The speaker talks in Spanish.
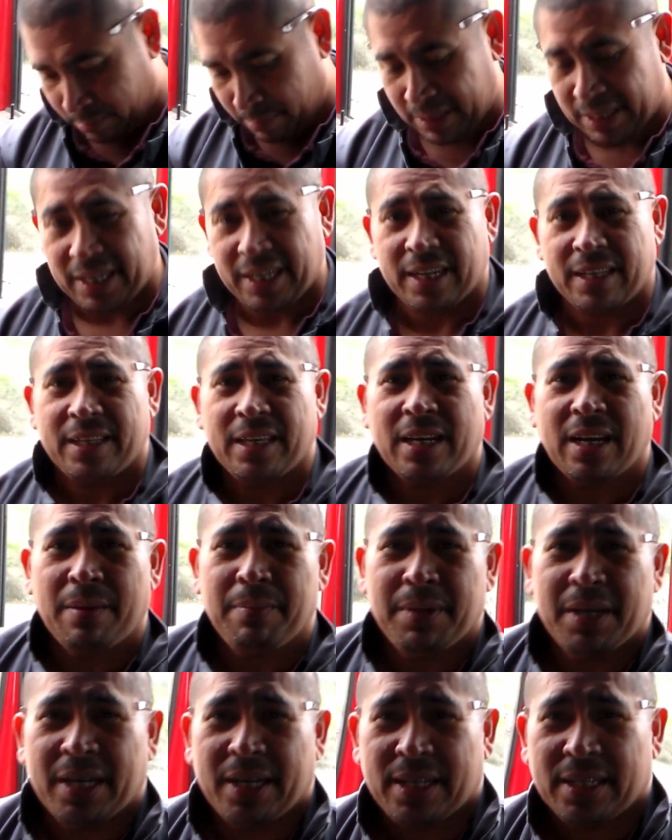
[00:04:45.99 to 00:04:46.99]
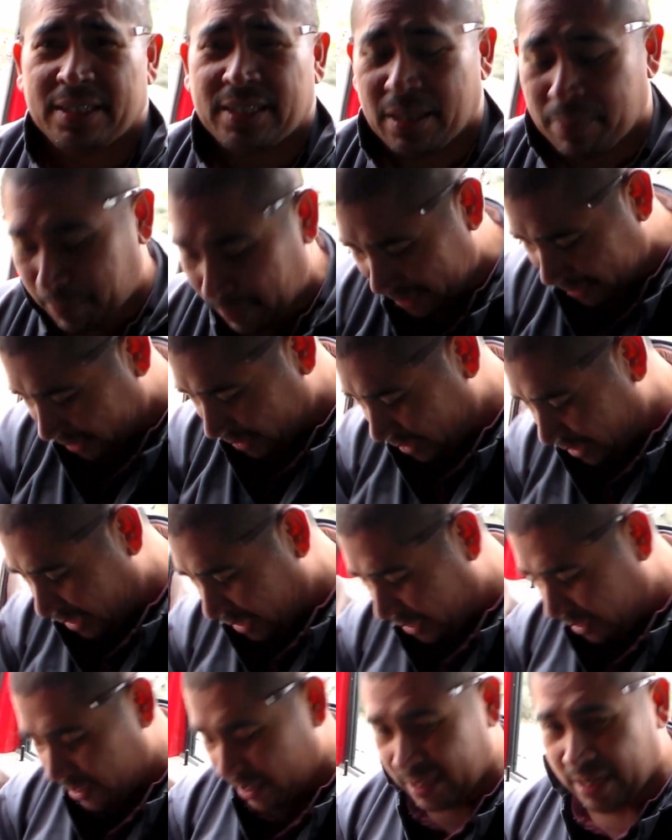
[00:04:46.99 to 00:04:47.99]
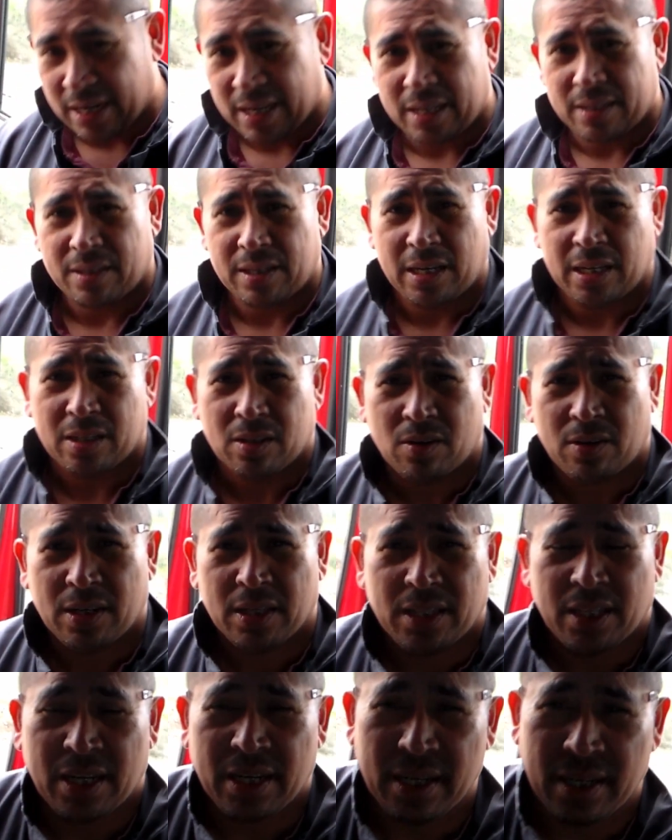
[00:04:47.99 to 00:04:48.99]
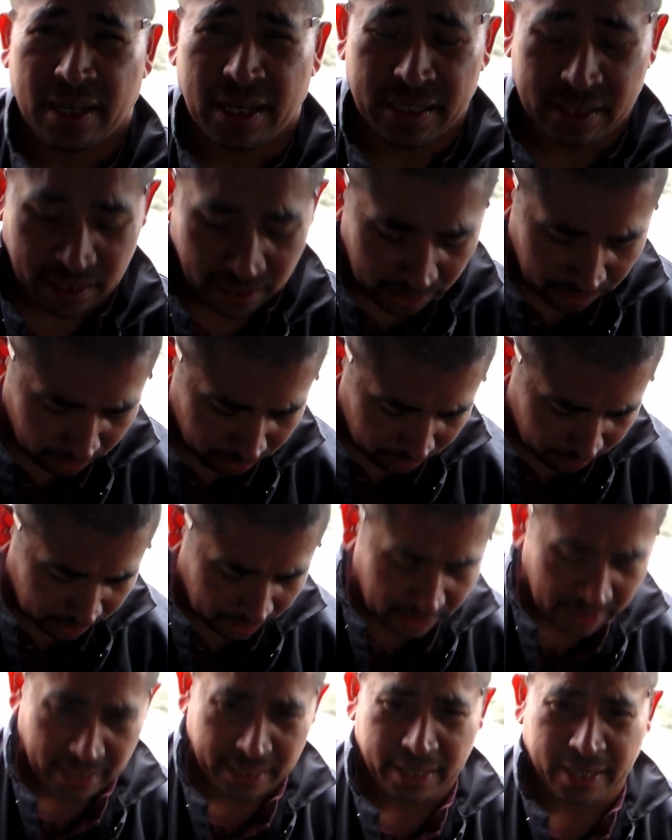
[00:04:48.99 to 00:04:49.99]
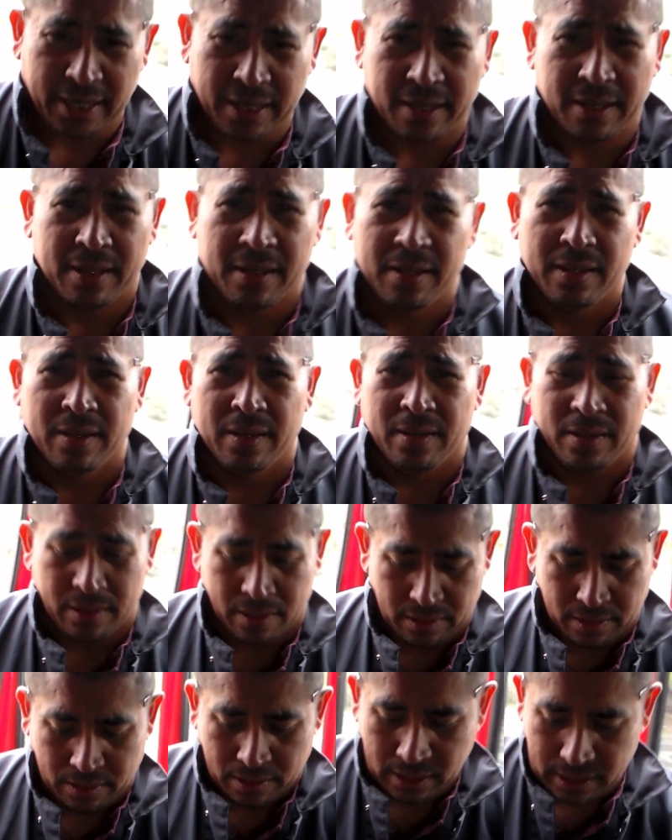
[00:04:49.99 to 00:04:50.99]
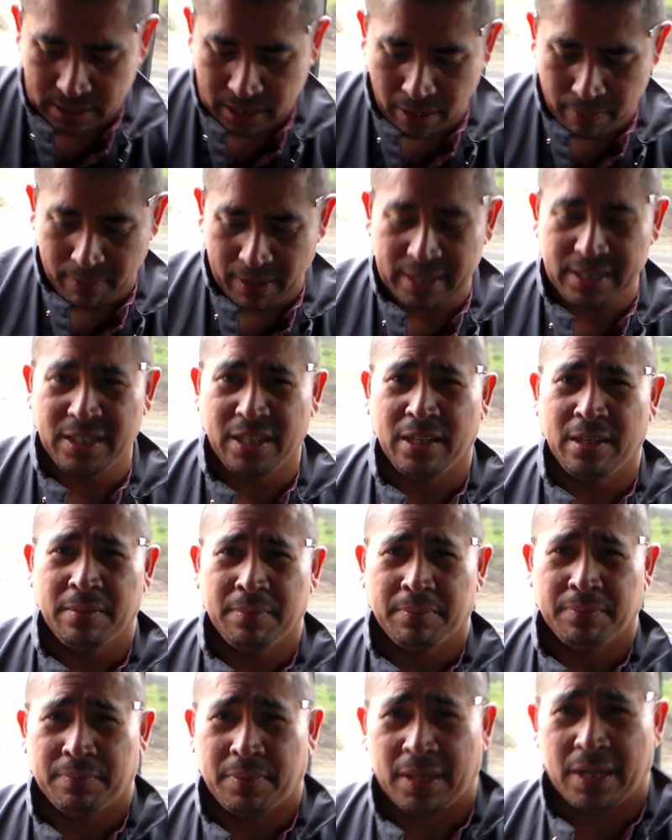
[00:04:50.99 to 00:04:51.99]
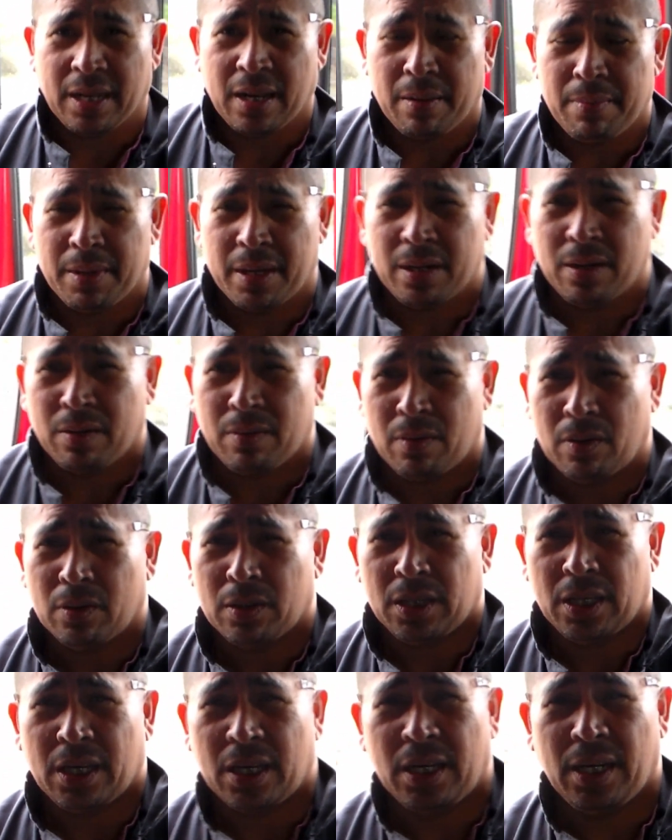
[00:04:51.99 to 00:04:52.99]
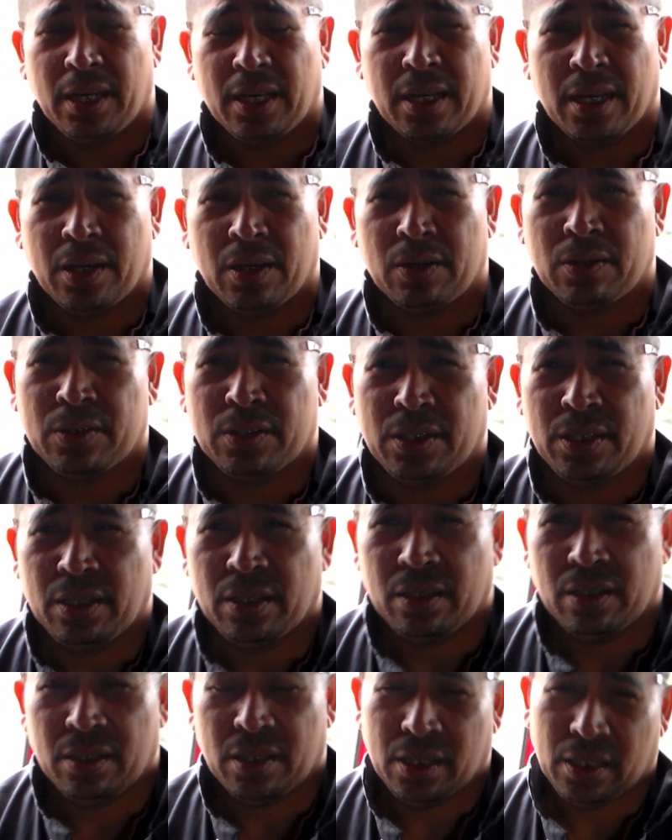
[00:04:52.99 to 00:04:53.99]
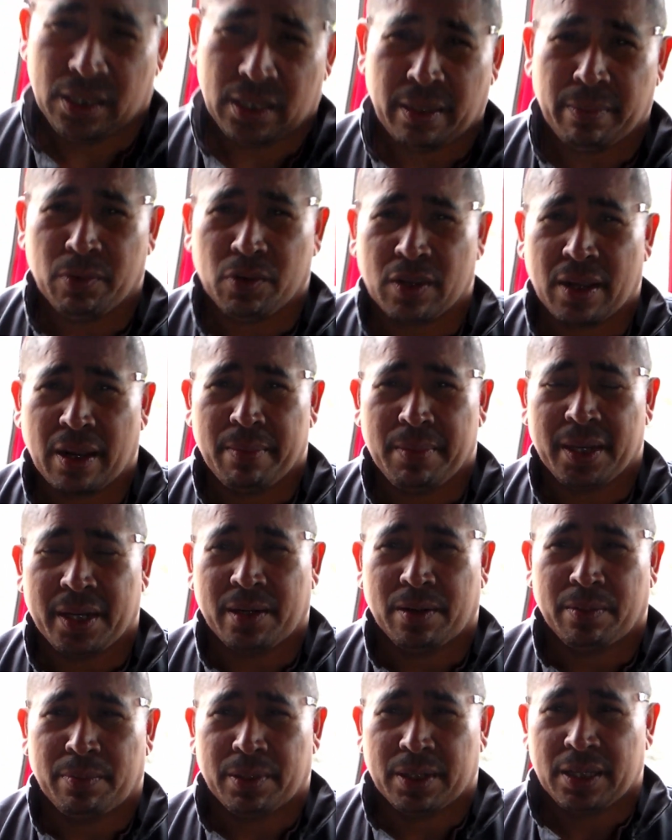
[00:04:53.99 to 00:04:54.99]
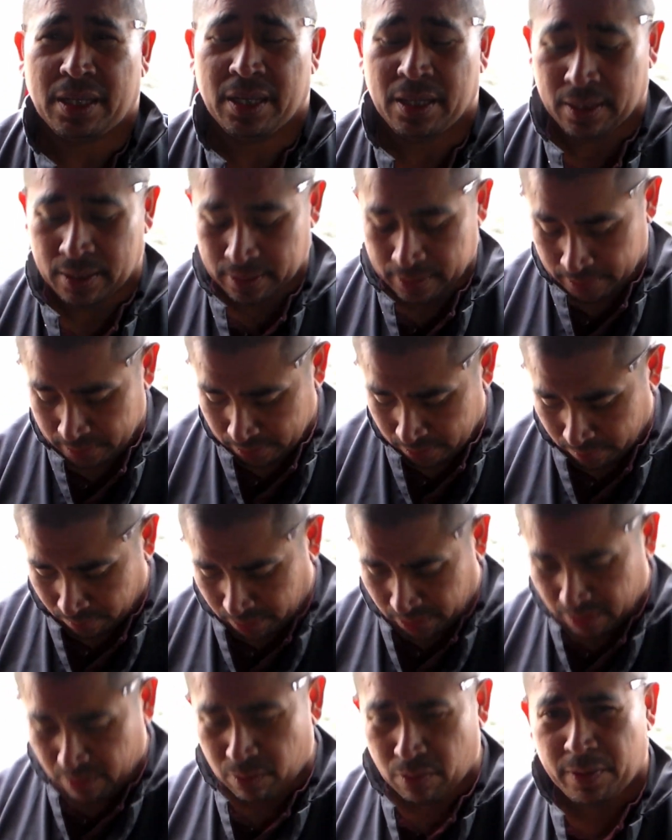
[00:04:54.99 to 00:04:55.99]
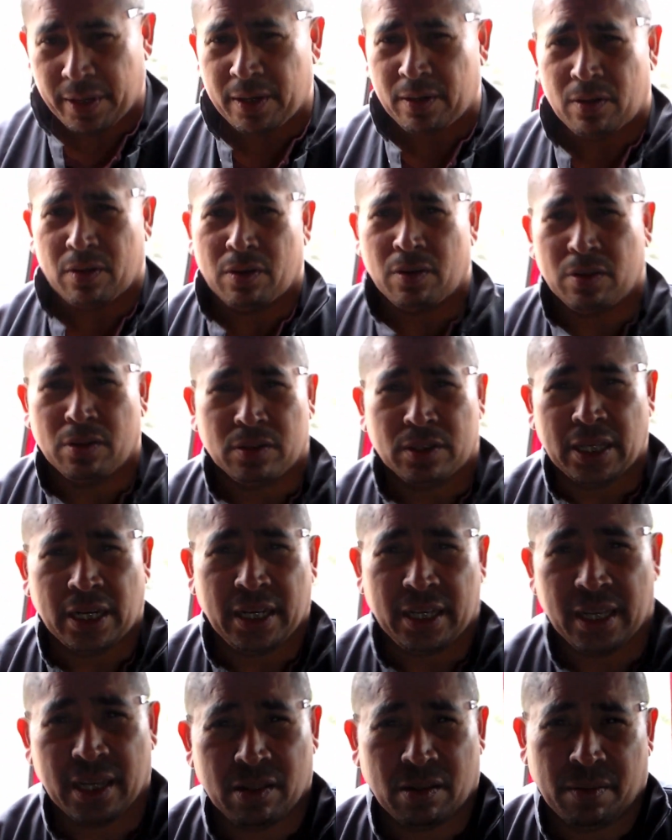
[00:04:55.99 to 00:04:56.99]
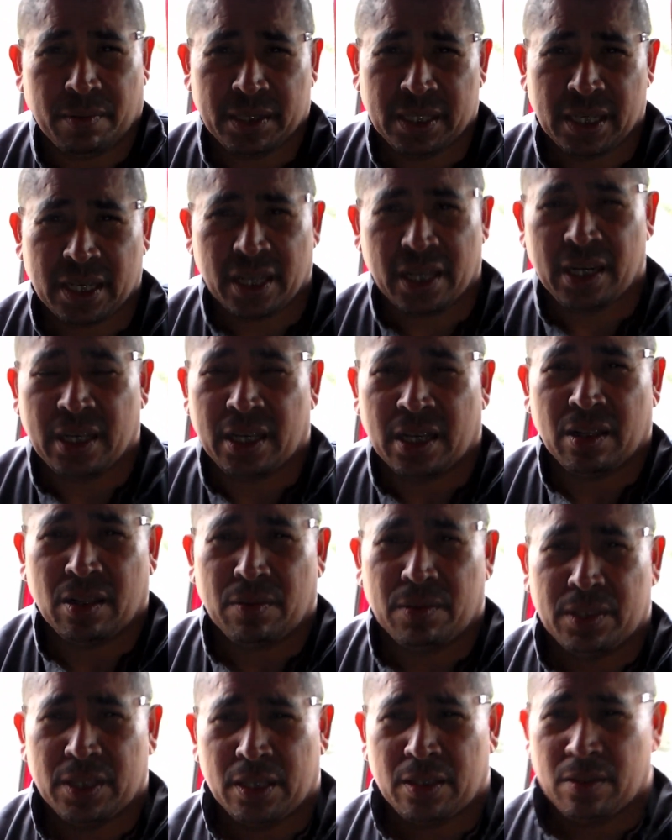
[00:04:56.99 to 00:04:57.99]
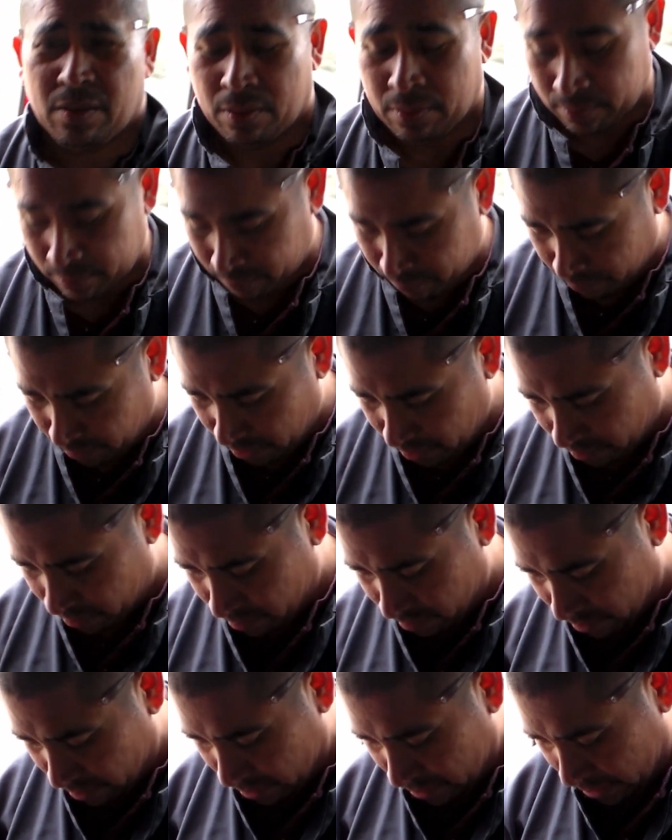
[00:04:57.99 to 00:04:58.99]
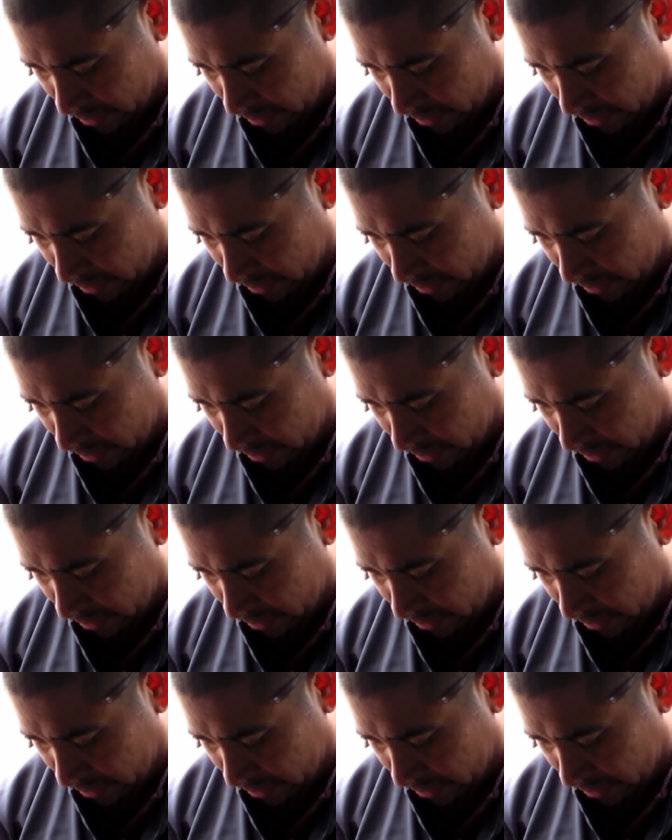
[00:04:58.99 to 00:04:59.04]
manera de cambiar estas partes de aquí de los selectores del asiento del aire que está fácil para cambiarlos cuando tengan liqueo si necesitemos cambiarlos verdad miren como vieron no, no está liqueando a veces queda liqueando a veces no pero